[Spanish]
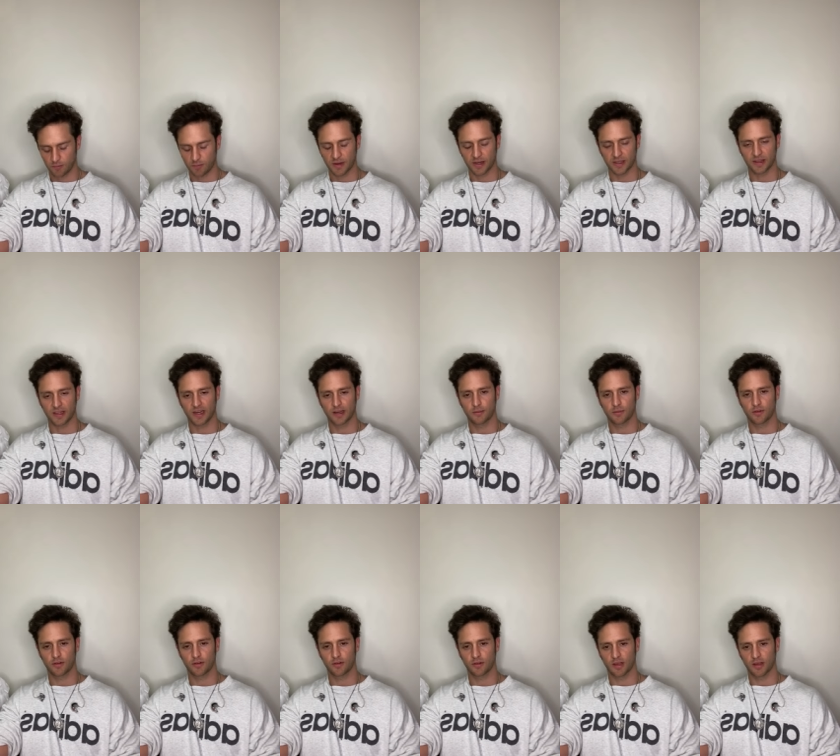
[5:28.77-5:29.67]

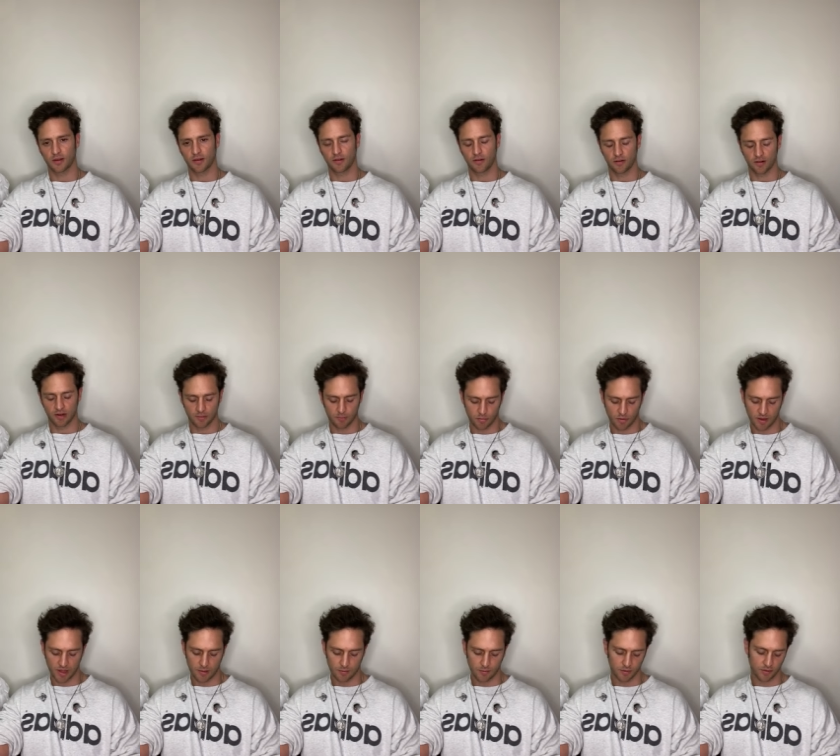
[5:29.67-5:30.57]
Compartiremos lo que, lo que
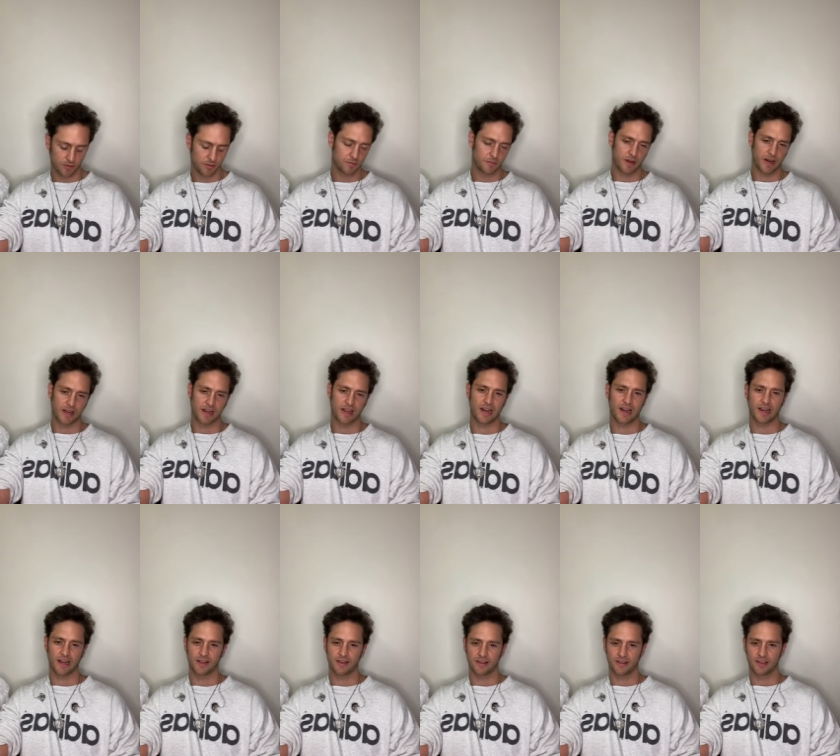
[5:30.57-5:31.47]
podamos para que
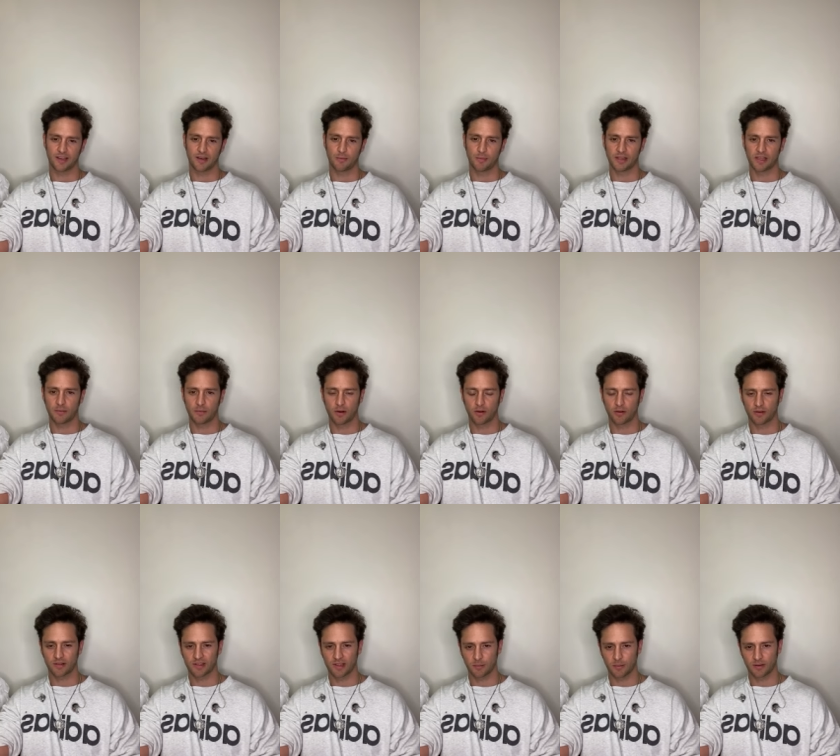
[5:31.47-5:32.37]
la gente sepa
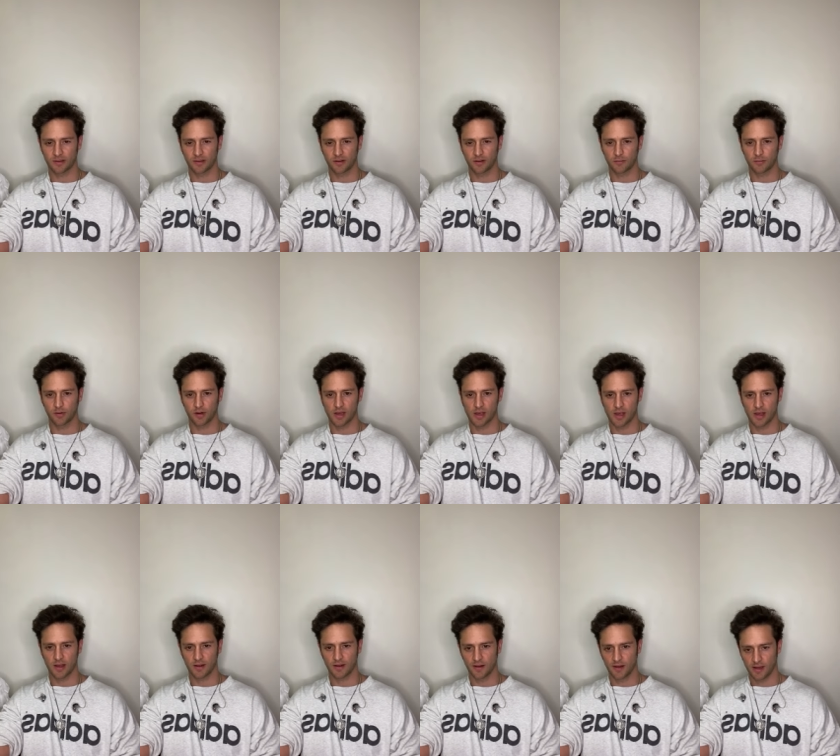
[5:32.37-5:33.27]
también lo que está pasando por
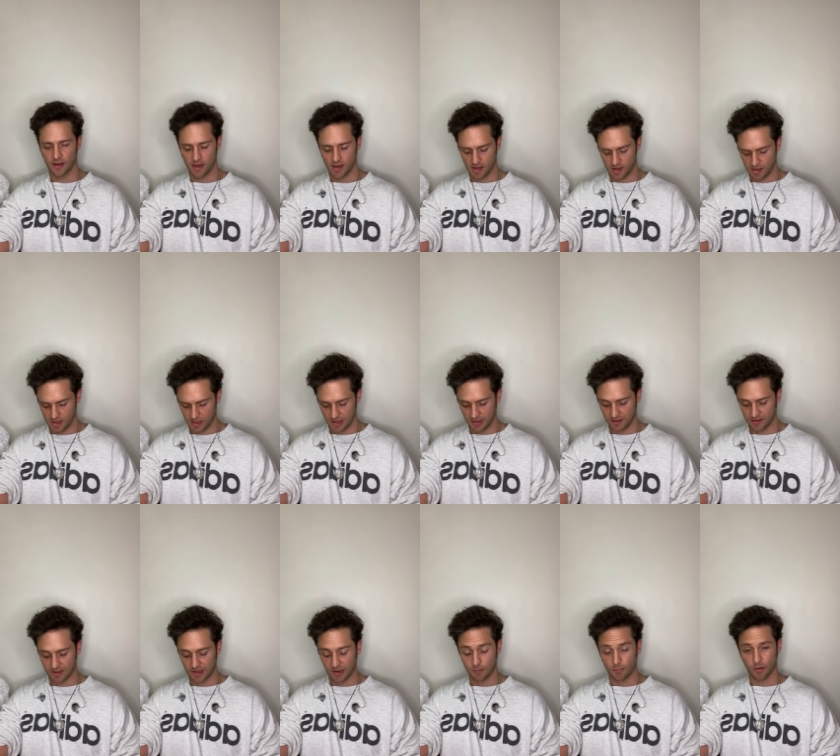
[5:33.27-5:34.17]
allá.
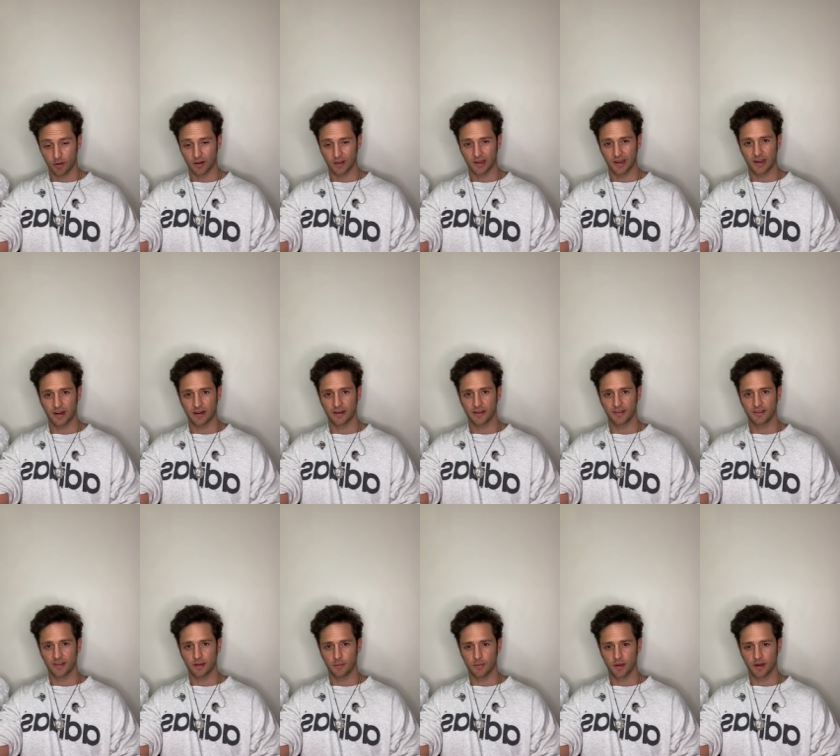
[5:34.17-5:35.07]
Ese es el poder de las
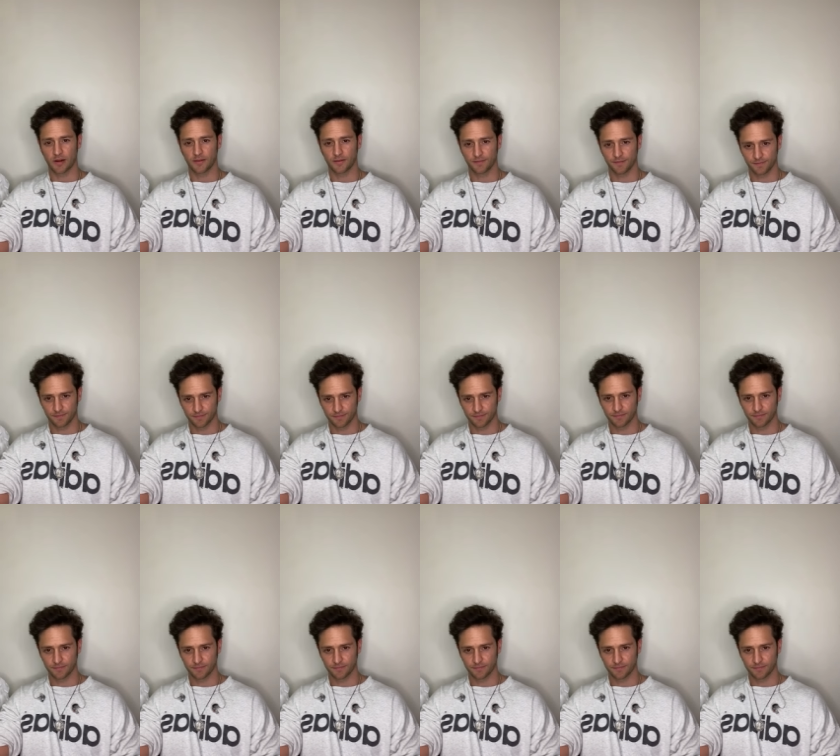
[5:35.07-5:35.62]
redes también.